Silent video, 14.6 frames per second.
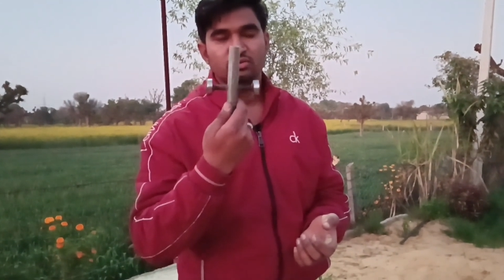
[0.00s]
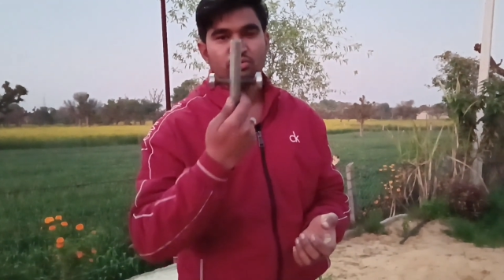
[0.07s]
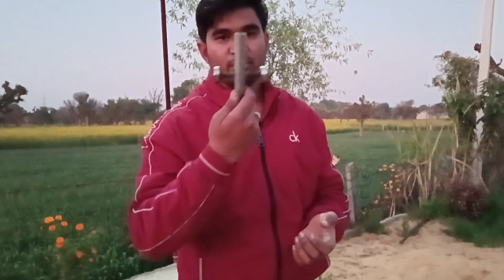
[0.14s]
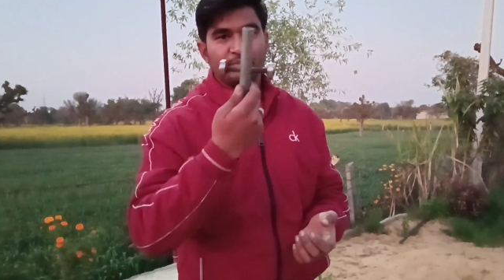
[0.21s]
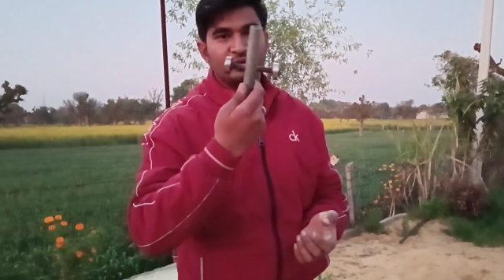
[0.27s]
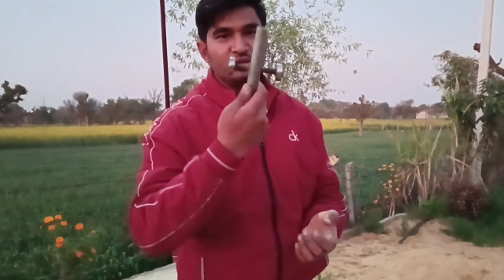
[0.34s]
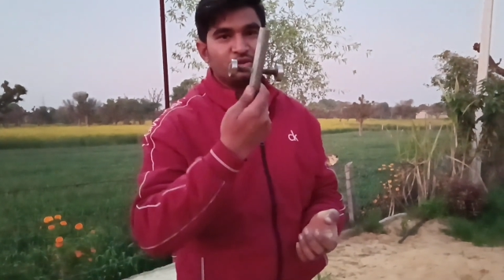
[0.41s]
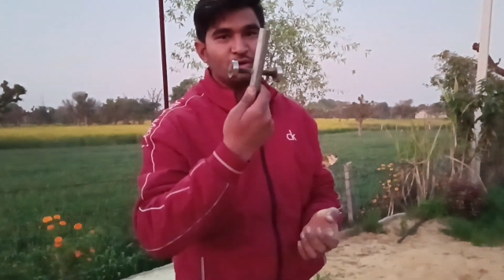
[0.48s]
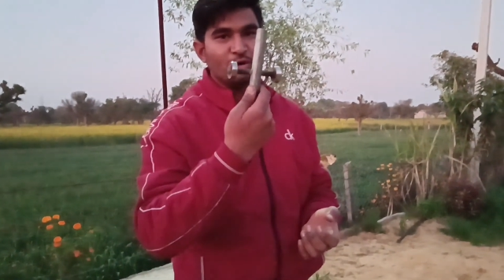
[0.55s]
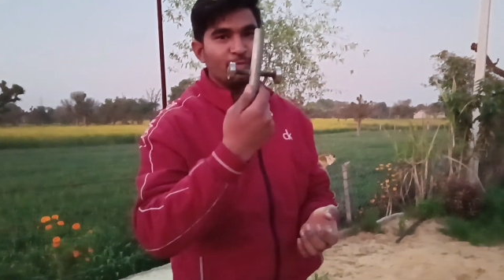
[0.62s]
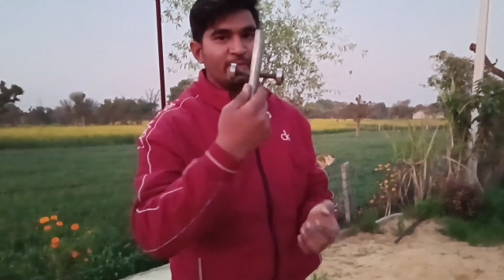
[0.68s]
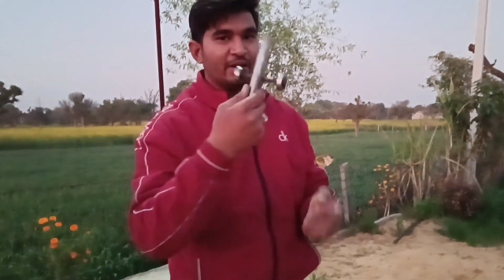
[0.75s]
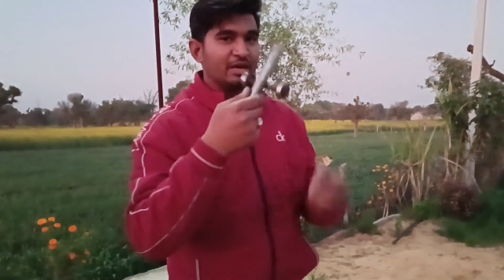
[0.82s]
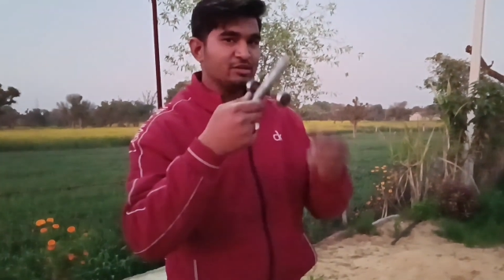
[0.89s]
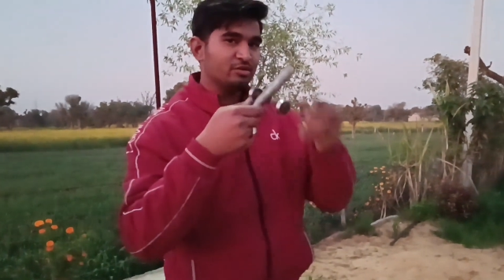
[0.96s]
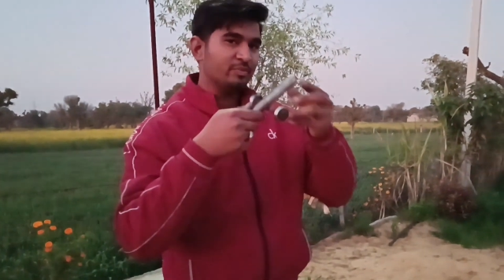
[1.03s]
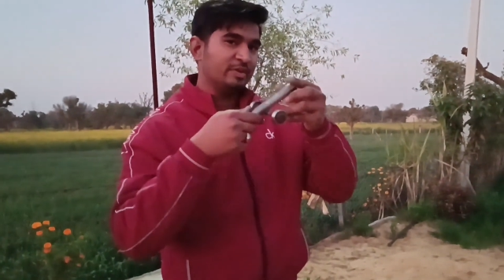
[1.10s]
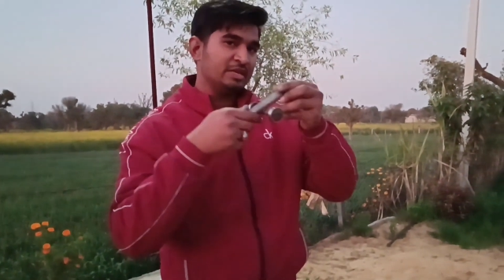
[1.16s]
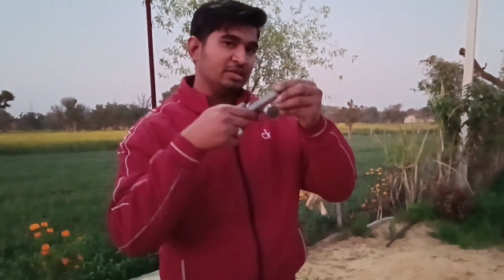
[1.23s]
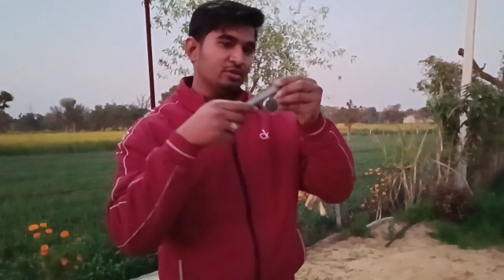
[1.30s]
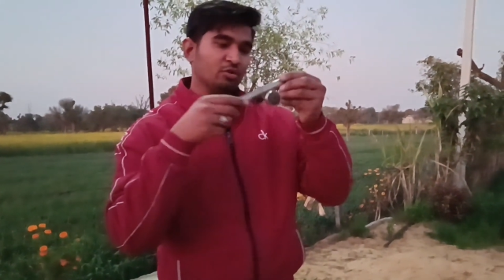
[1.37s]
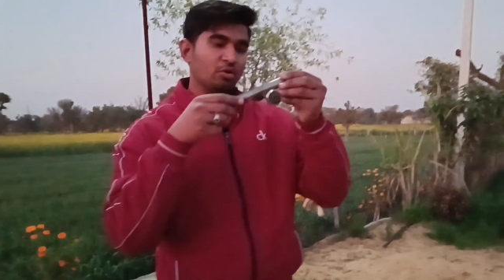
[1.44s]
जो अपनी तोप है जो
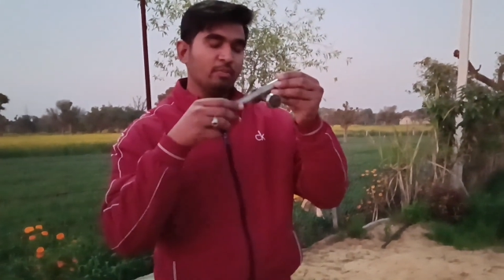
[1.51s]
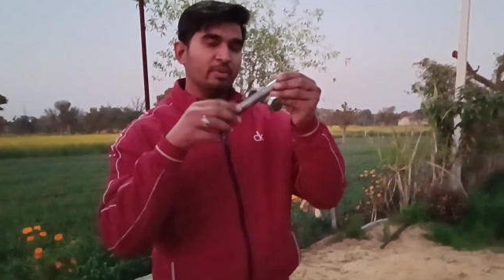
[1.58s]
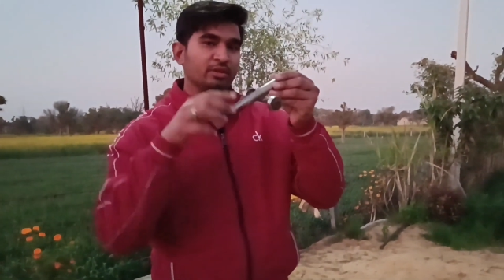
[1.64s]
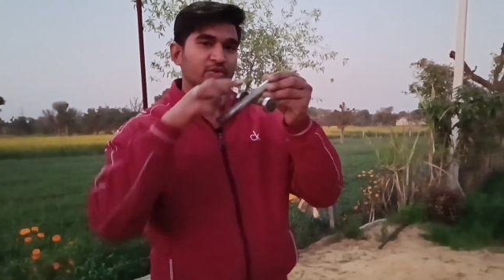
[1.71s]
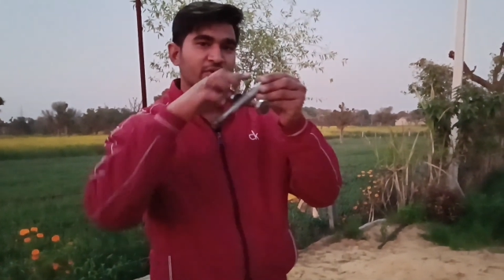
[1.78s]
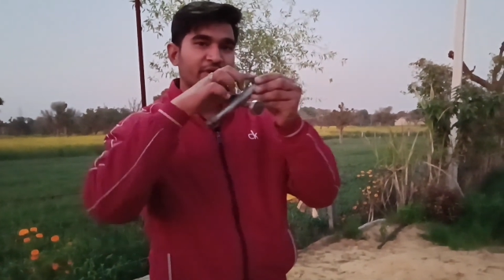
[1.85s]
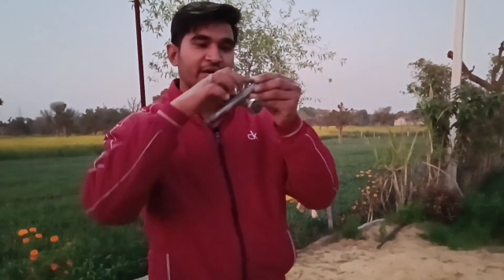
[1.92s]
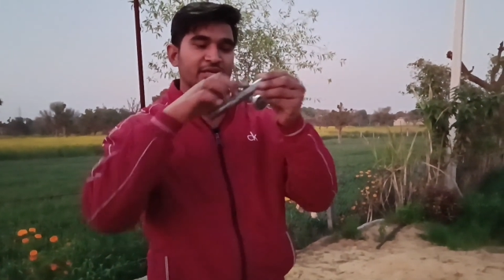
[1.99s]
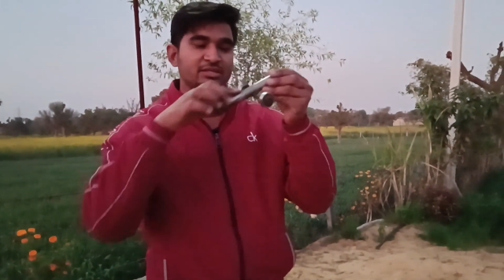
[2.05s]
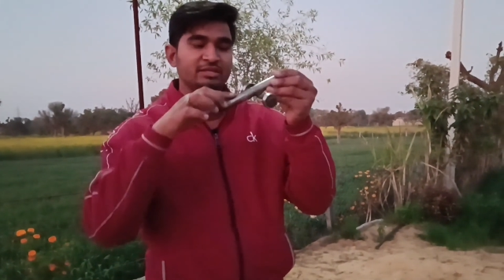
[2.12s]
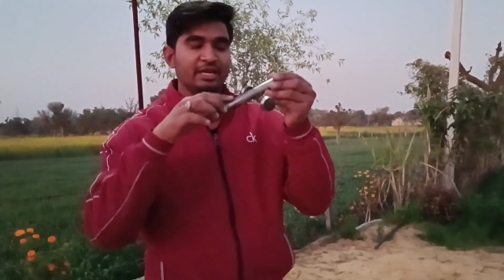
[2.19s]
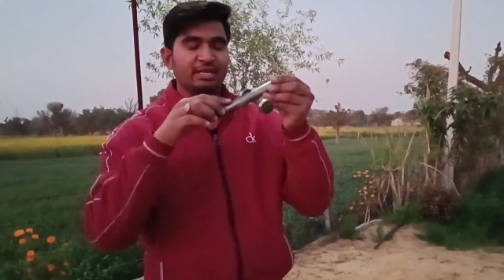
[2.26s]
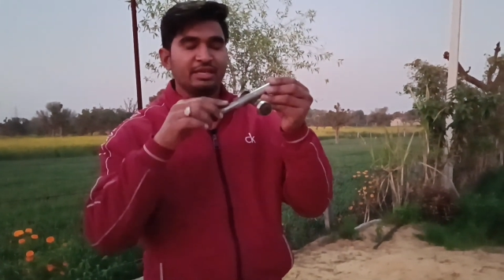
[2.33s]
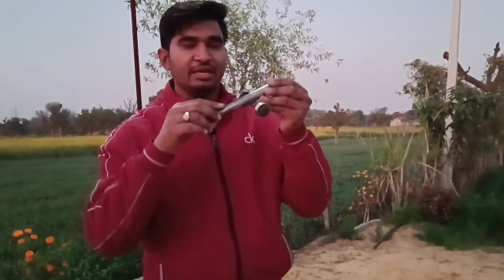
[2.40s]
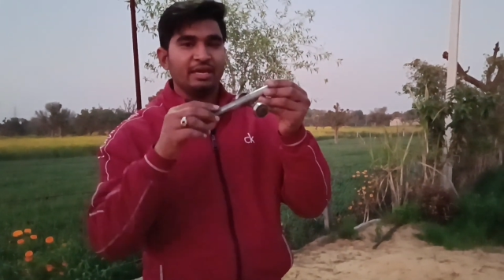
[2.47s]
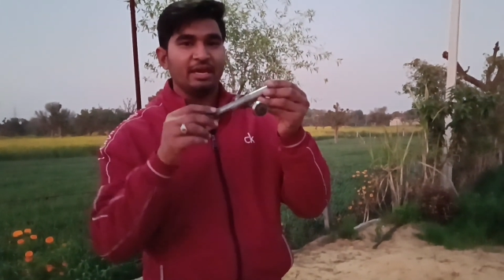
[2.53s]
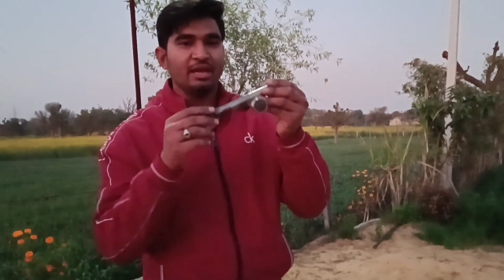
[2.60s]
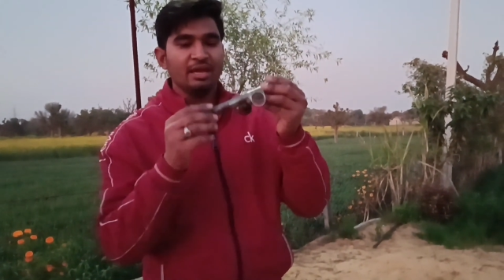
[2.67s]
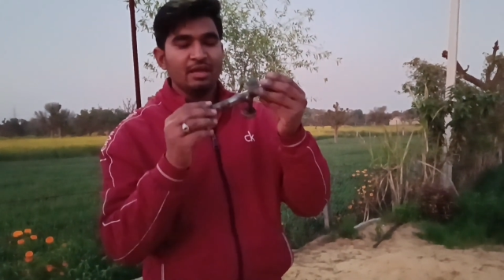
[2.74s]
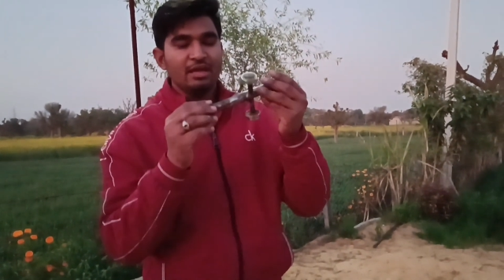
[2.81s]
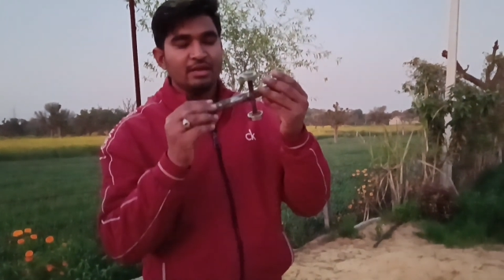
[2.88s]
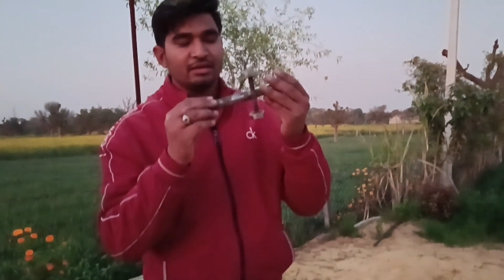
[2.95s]
मिनी तोप है तो गाइज देखते हैं
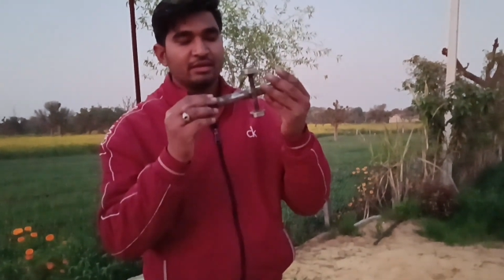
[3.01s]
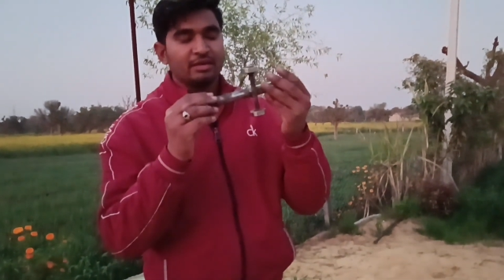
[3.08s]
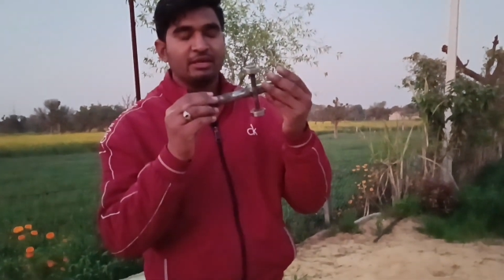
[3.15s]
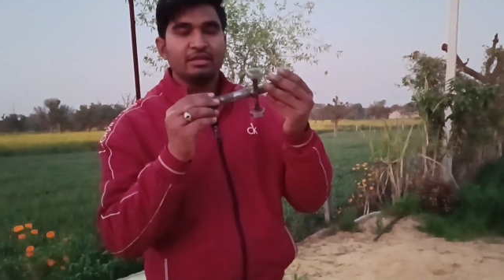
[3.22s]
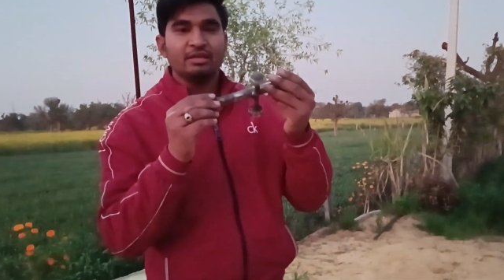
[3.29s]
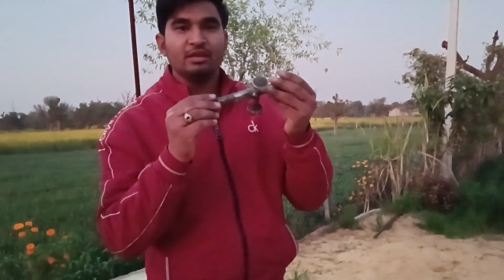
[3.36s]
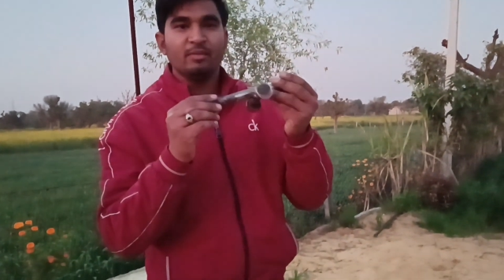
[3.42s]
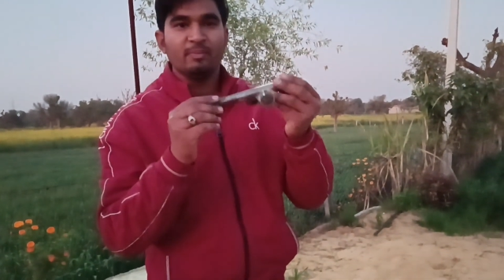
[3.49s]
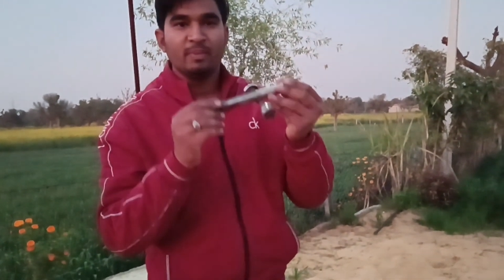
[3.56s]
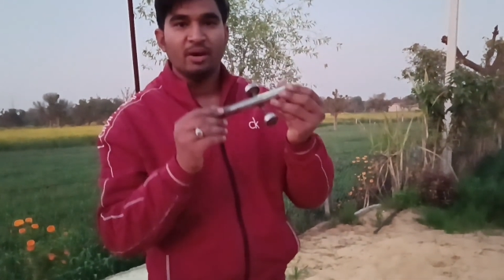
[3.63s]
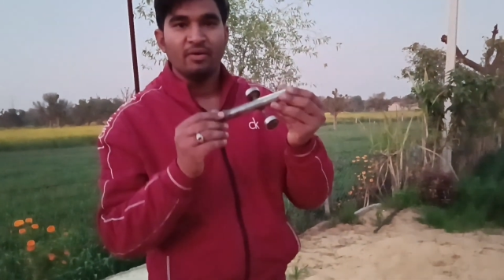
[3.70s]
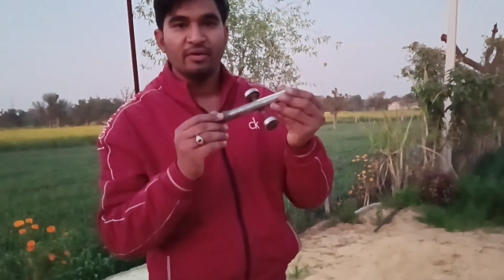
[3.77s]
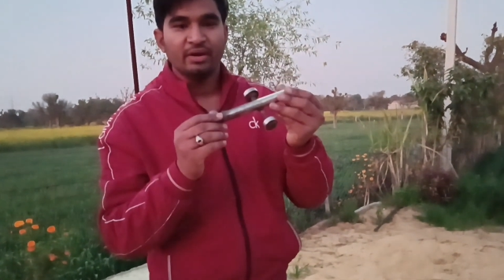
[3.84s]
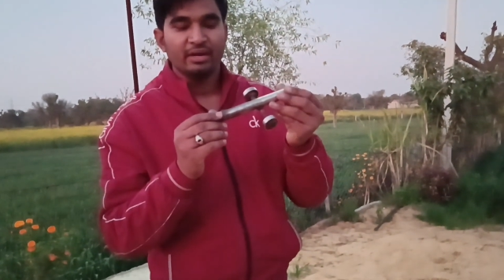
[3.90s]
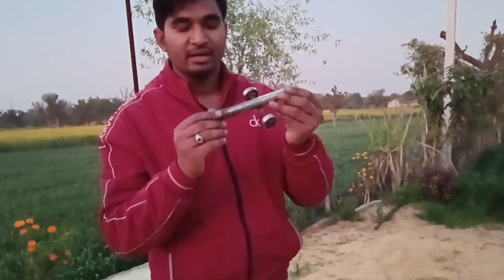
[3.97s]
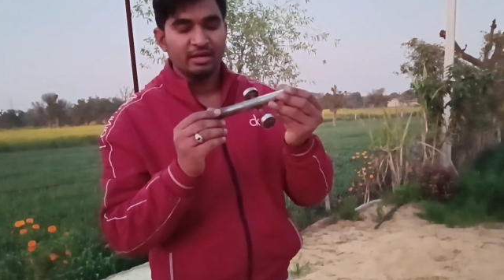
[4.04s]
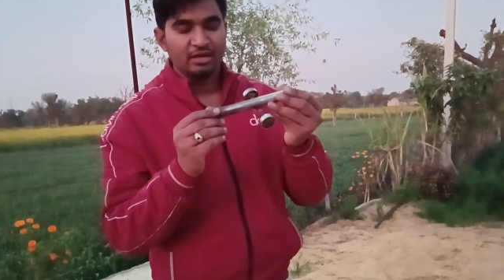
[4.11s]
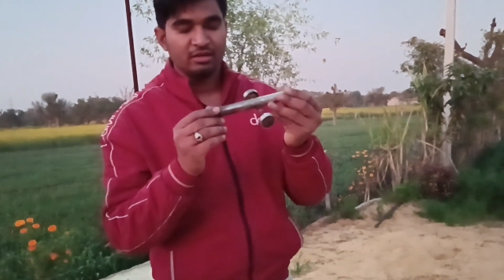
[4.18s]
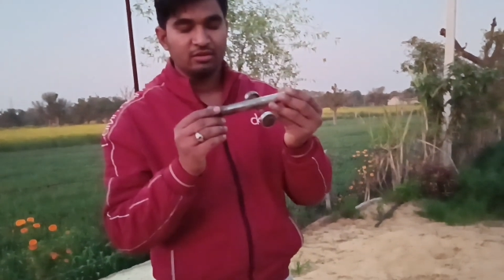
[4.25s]
कि कितनी पावर है